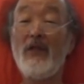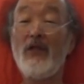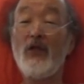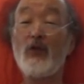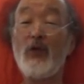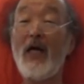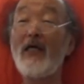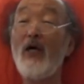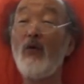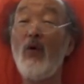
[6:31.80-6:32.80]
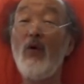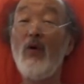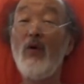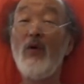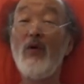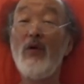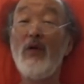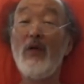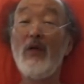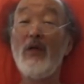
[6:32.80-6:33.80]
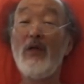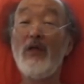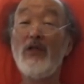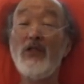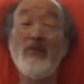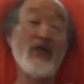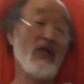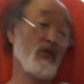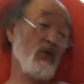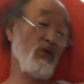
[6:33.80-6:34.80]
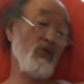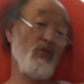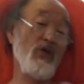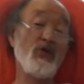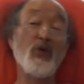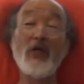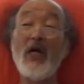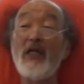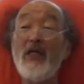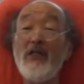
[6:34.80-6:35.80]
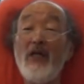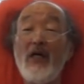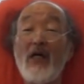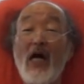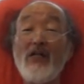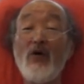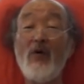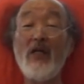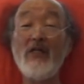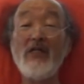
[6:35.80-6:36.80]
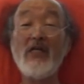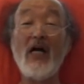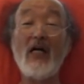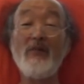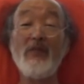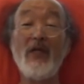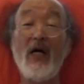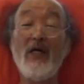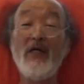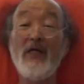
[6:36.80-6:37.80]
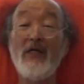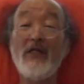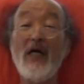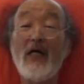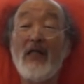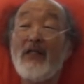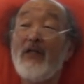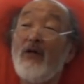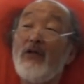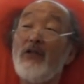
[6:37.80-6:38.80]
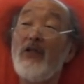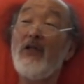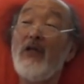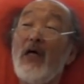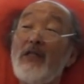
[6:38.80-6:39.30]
이것도 약하고 심장 쪽은 왼쪽이 약했는데 간경화는 이게 약합니다. 이게 약할 땐 어디를